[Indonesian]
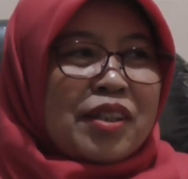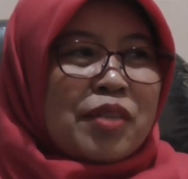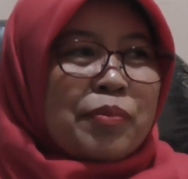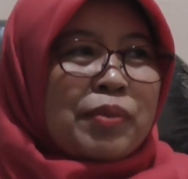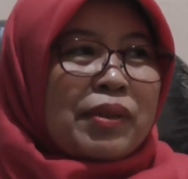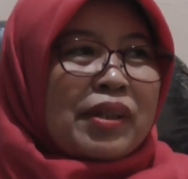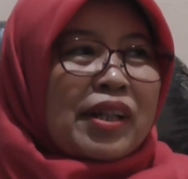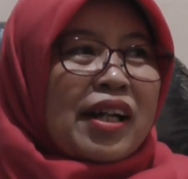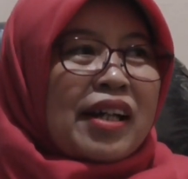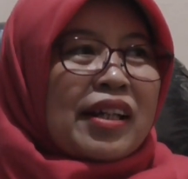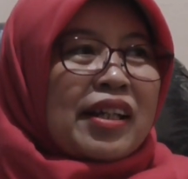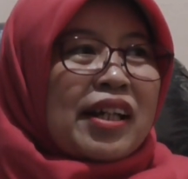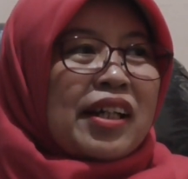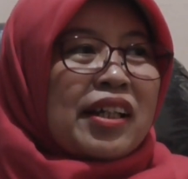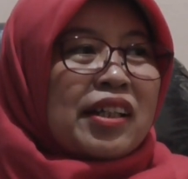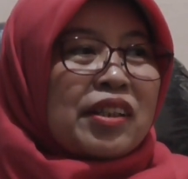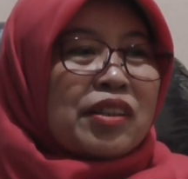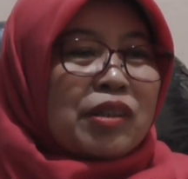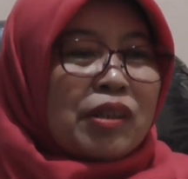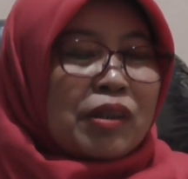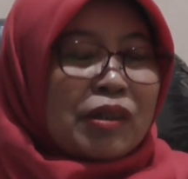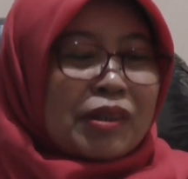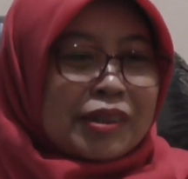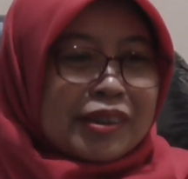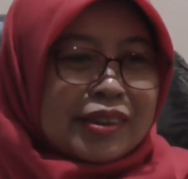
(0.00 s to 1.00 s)
bergaya
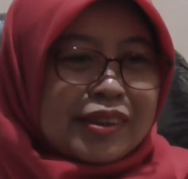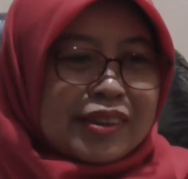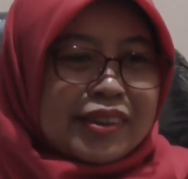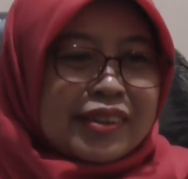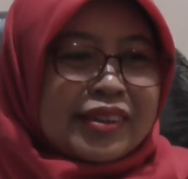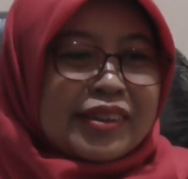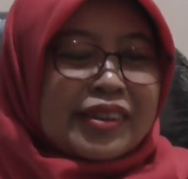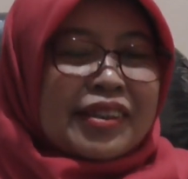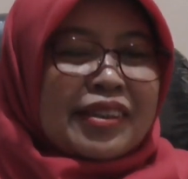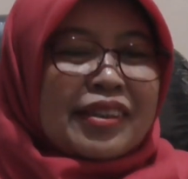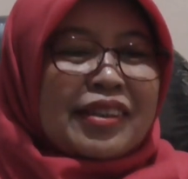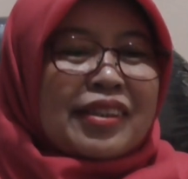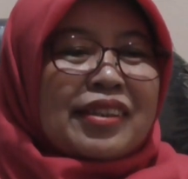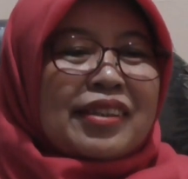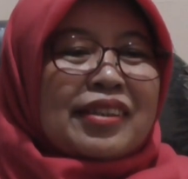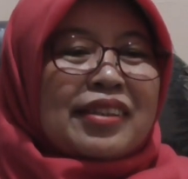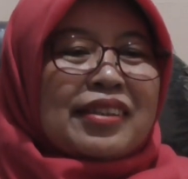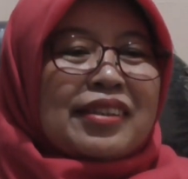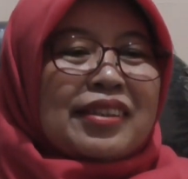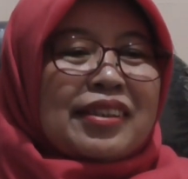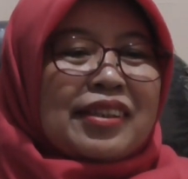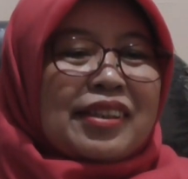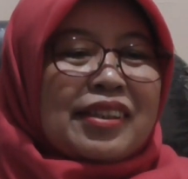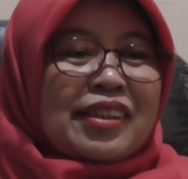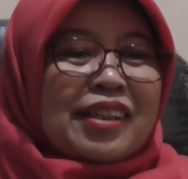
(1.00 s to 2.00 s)
hedon
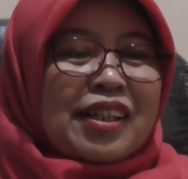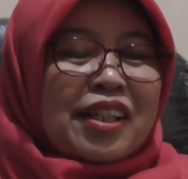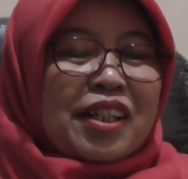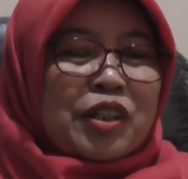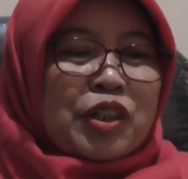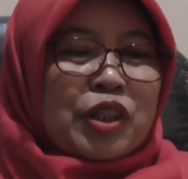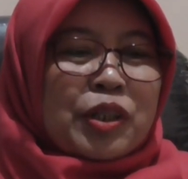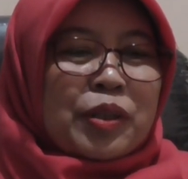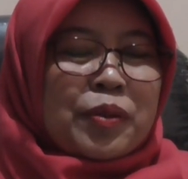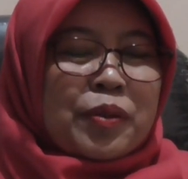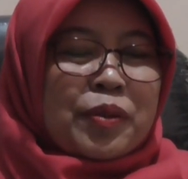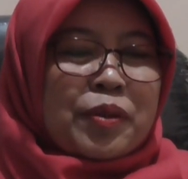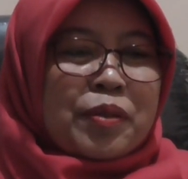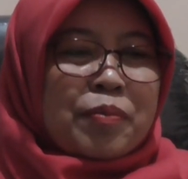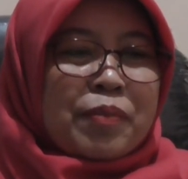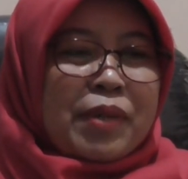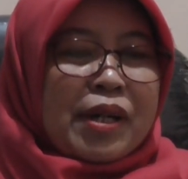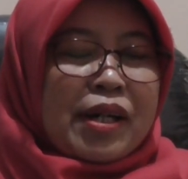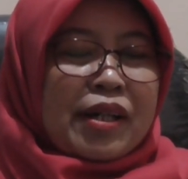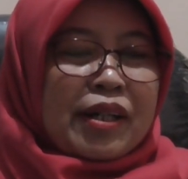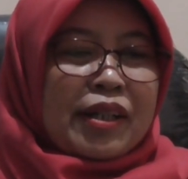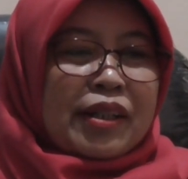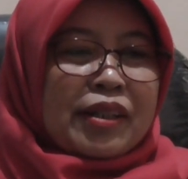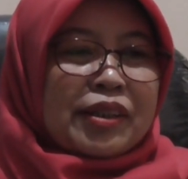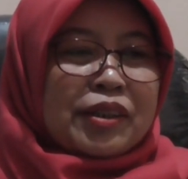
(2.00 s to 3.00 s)
ini yang
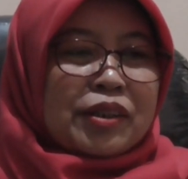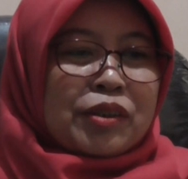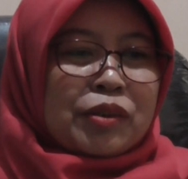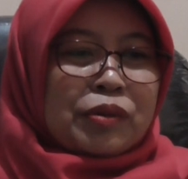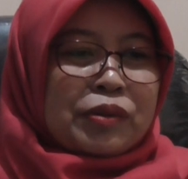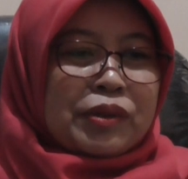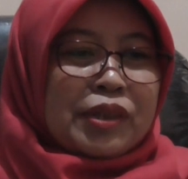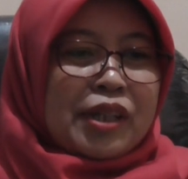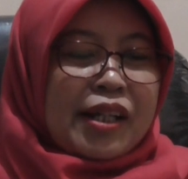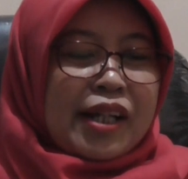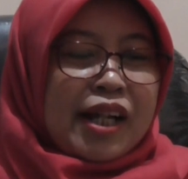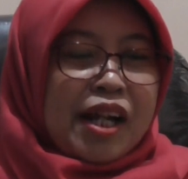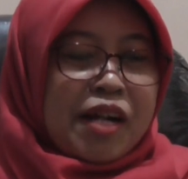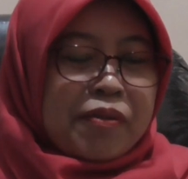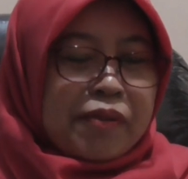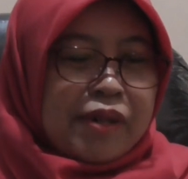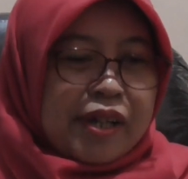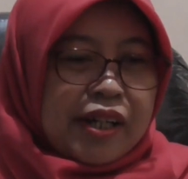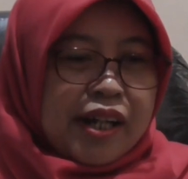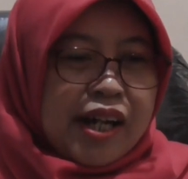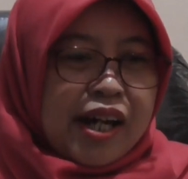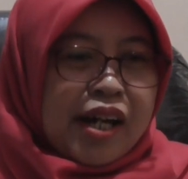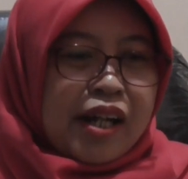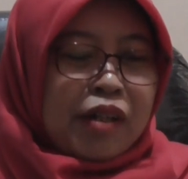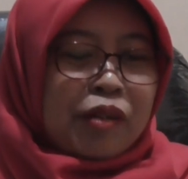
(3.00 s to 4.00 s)
kemarin itu ya
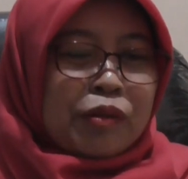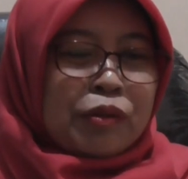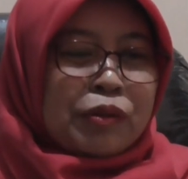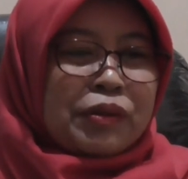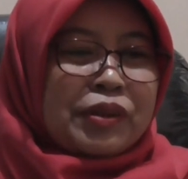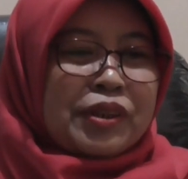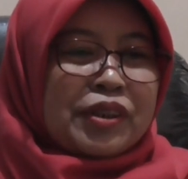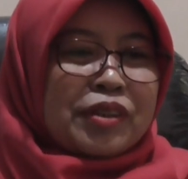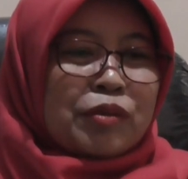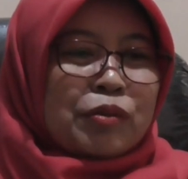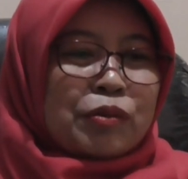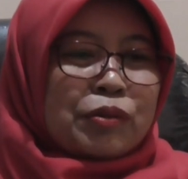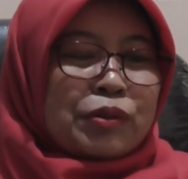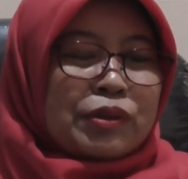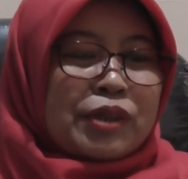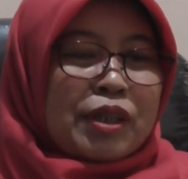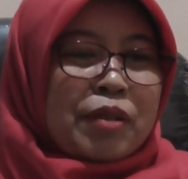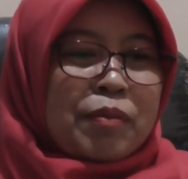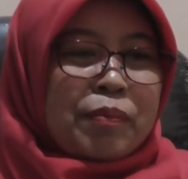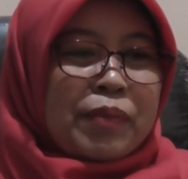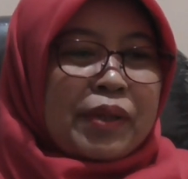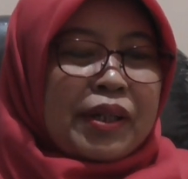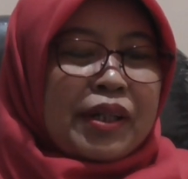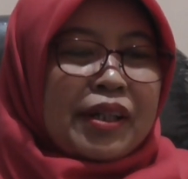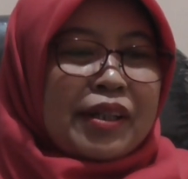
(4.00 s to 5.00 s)
Rafael Alun itu
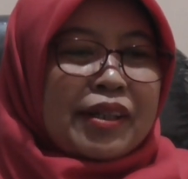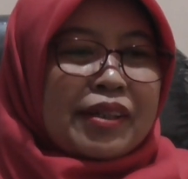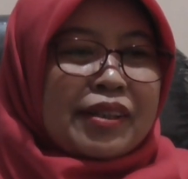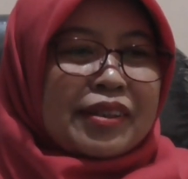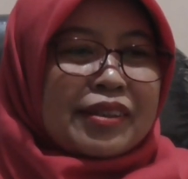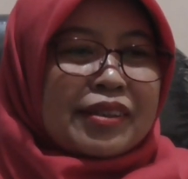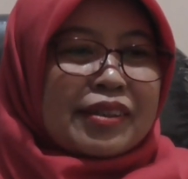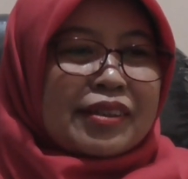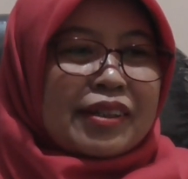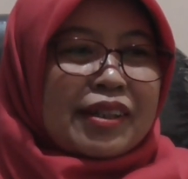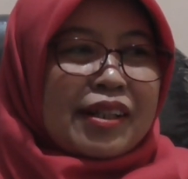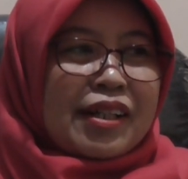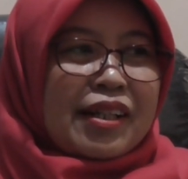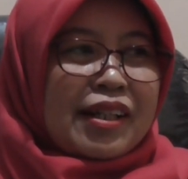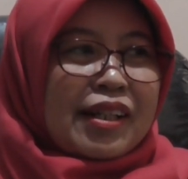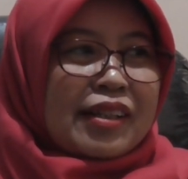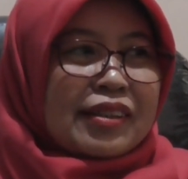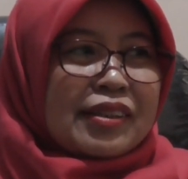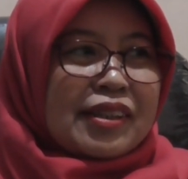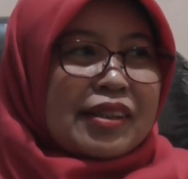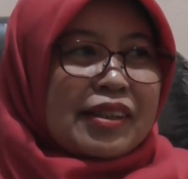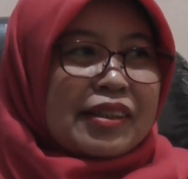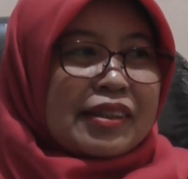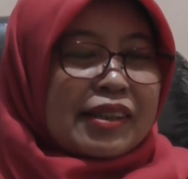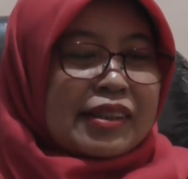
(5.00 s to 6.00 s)
sampai sekarang
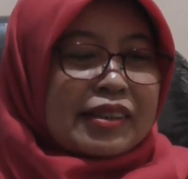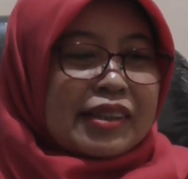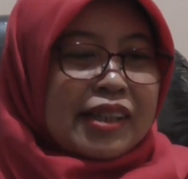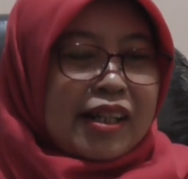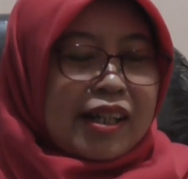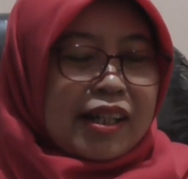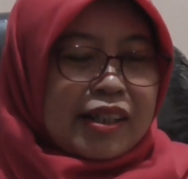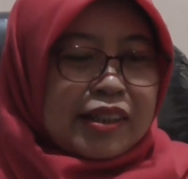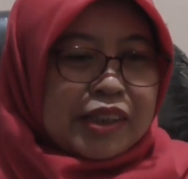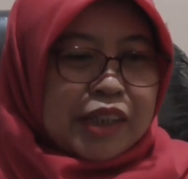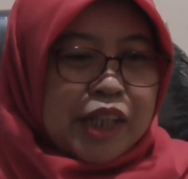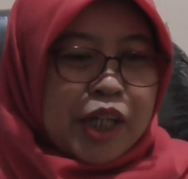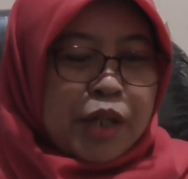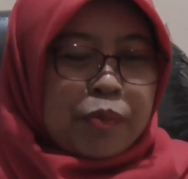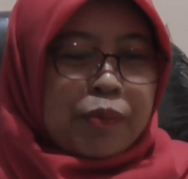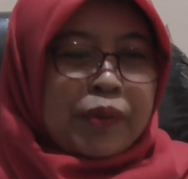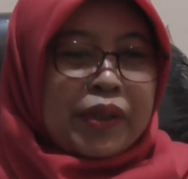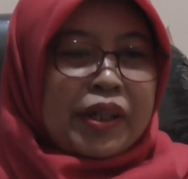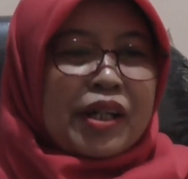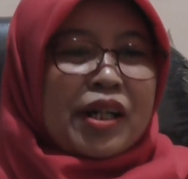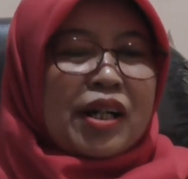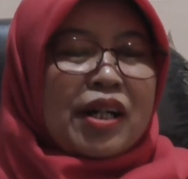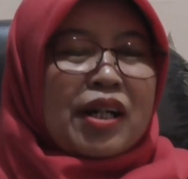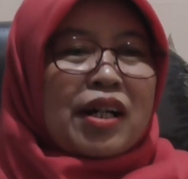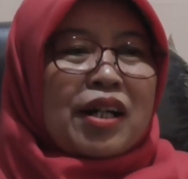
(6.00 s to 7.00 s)
jadi tersangka di
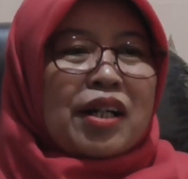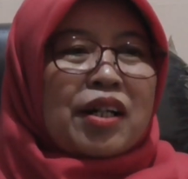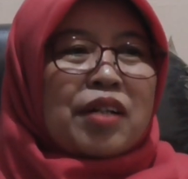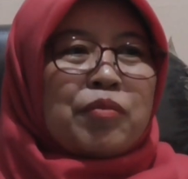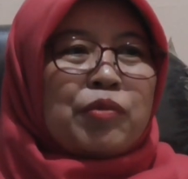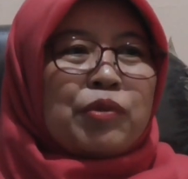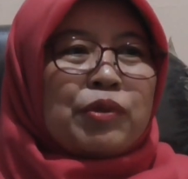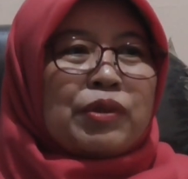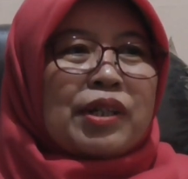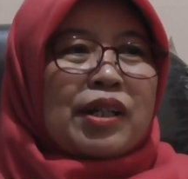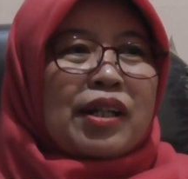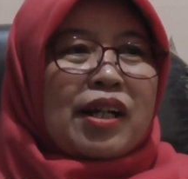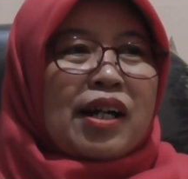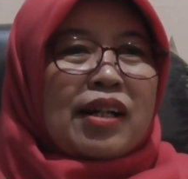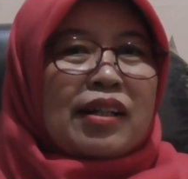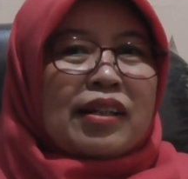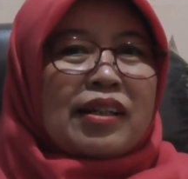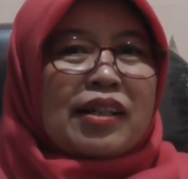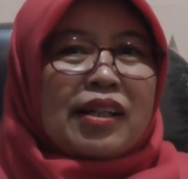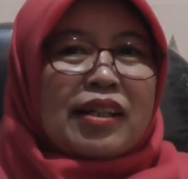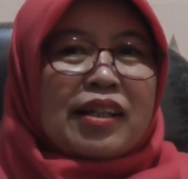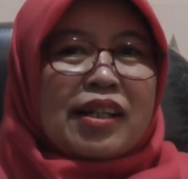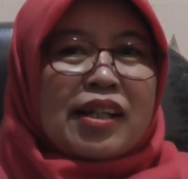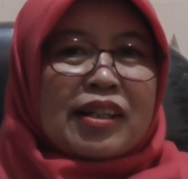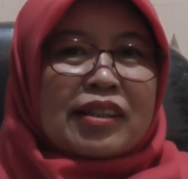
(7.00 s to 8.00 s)
KPK kemudian
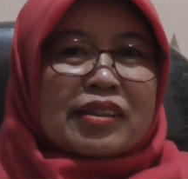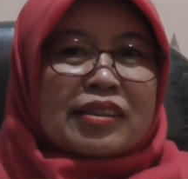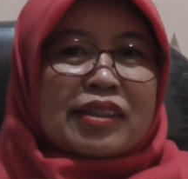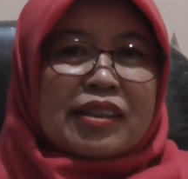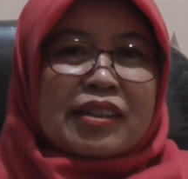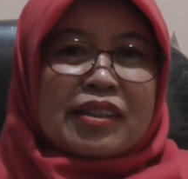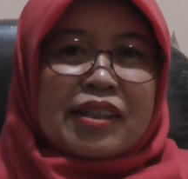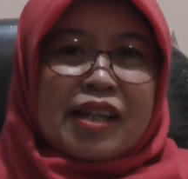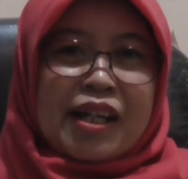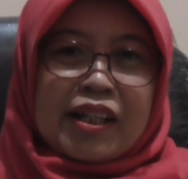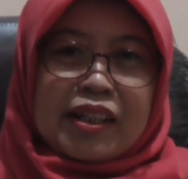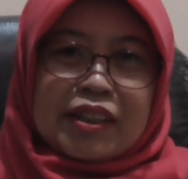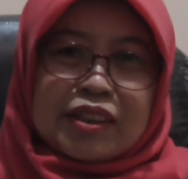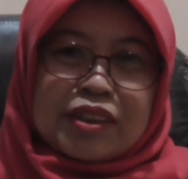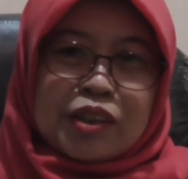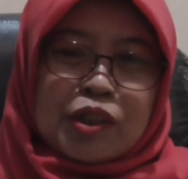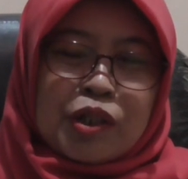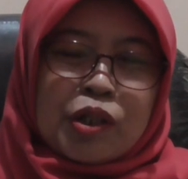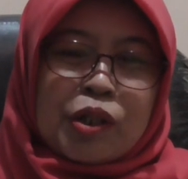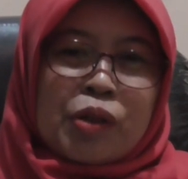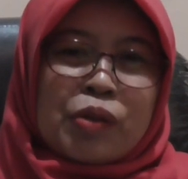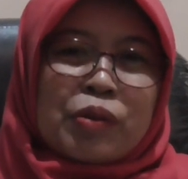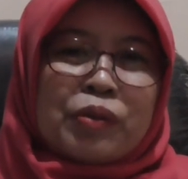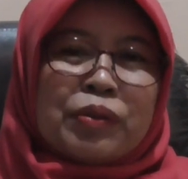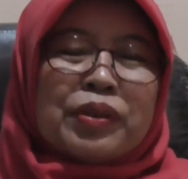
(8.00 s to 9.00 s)
ada yang Sekda
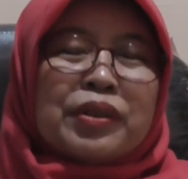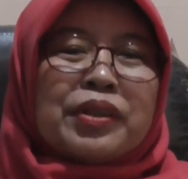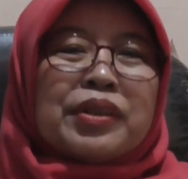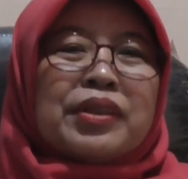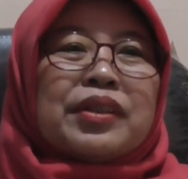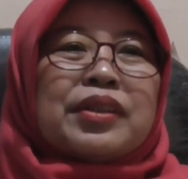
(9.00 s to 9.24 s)
Rio.